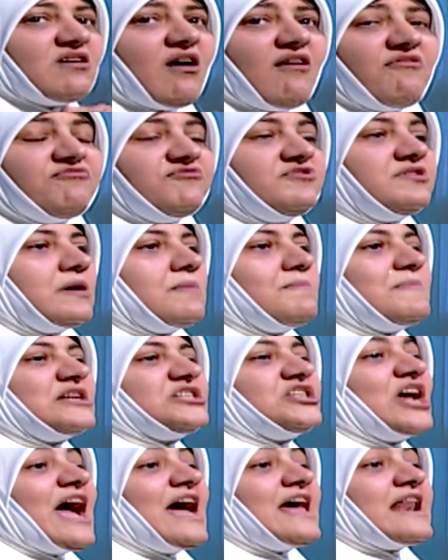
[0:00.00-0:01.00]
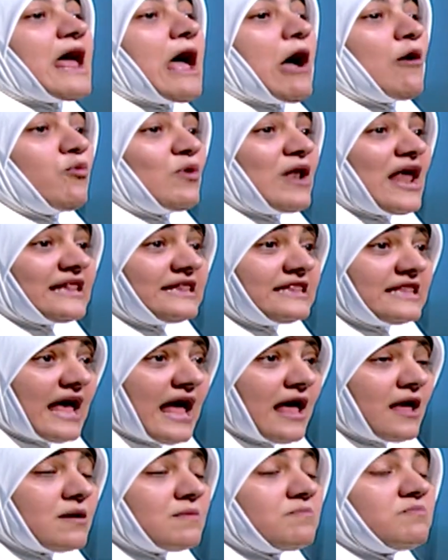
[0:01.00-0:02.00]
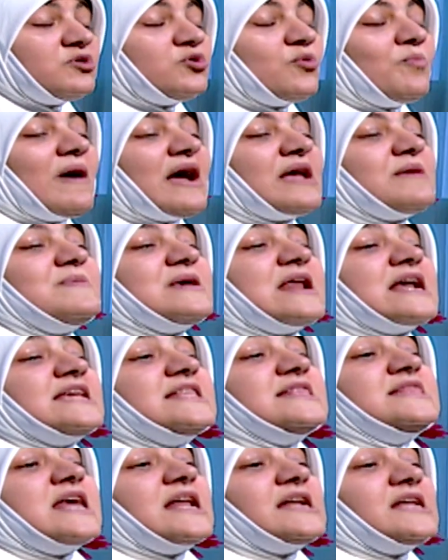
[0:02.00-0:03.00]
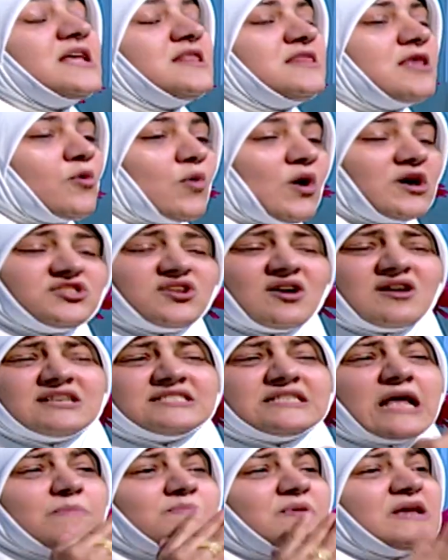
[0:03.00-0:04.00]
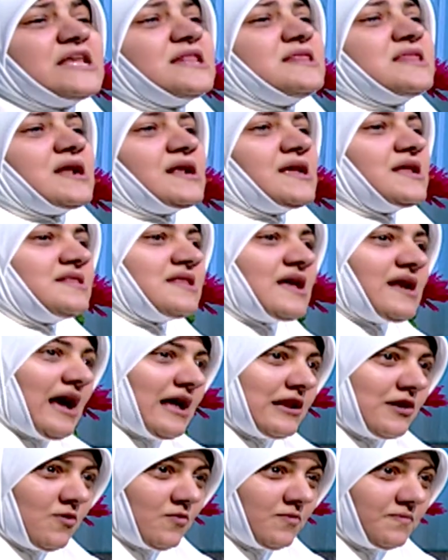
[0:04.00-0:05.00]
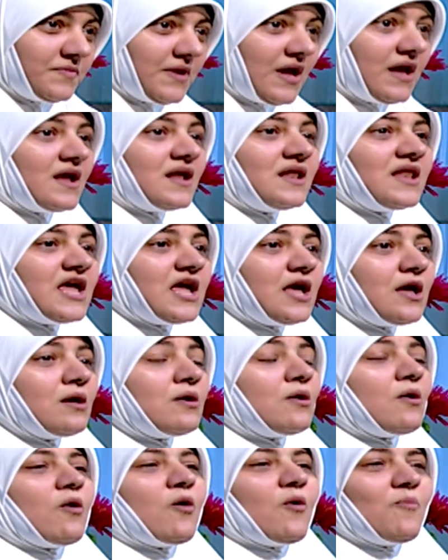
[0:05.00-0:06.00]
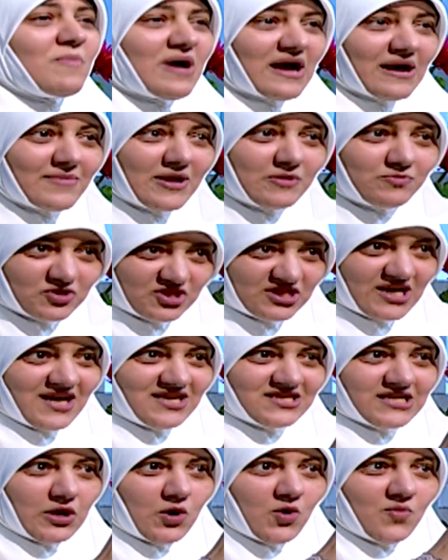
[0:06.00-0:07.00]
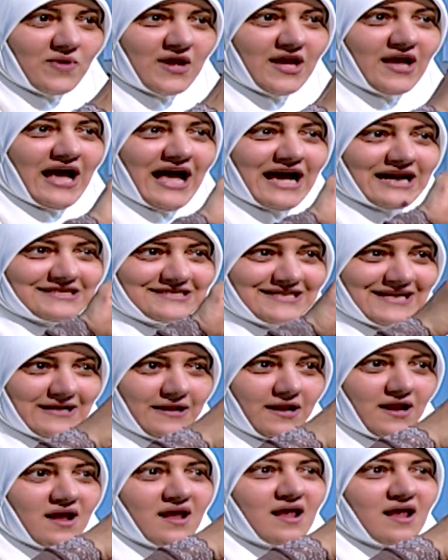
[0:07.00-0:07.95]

رفض مشاعر أولادنا بتبقى كبيرة جدا جدا وأثرها سلبي جدا جدا عليهم ليه؟ هم كمان بص هيحصل لهم ايه حاجتين